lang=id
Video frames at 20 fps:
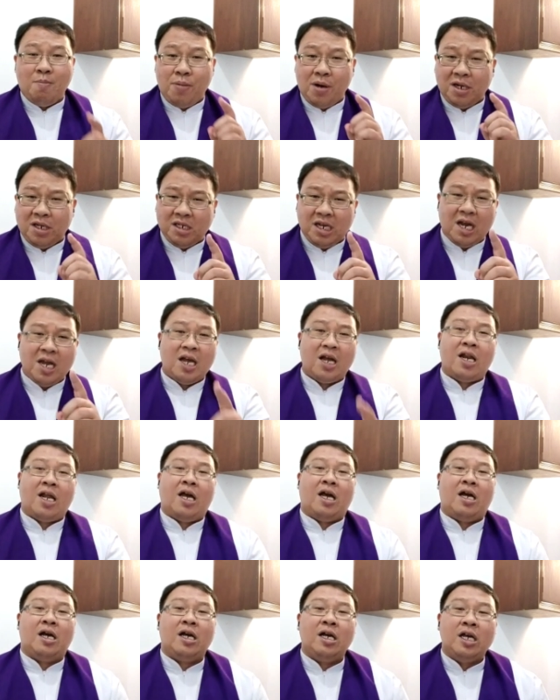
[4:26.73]

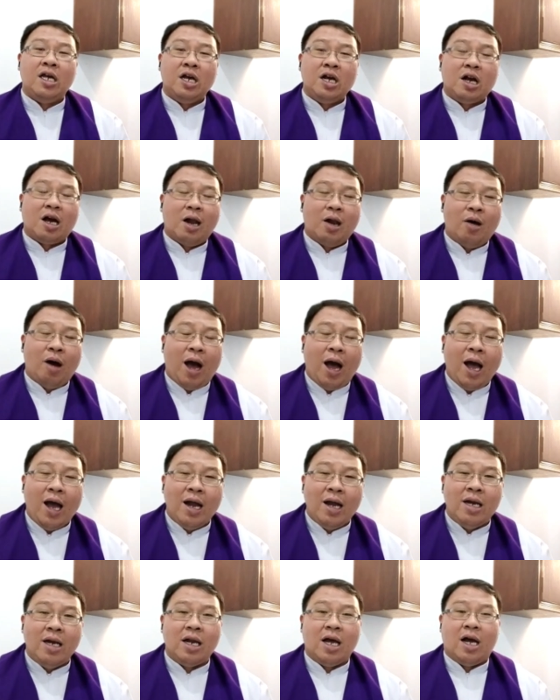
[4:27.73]
Percayalah, kalau
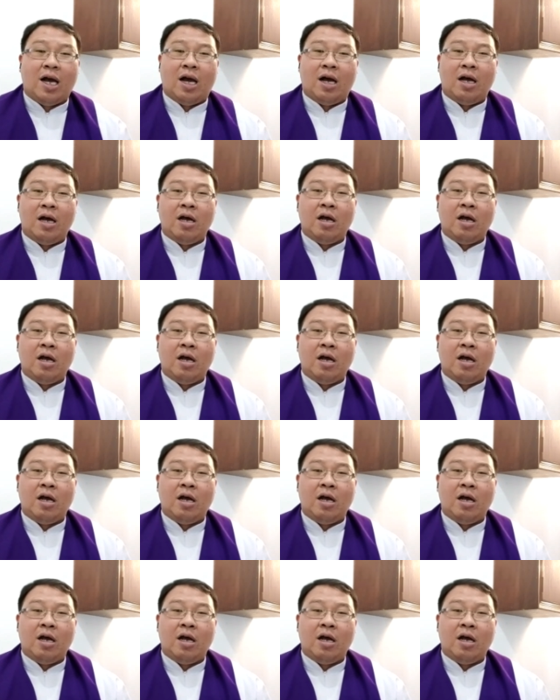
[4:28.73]
Anda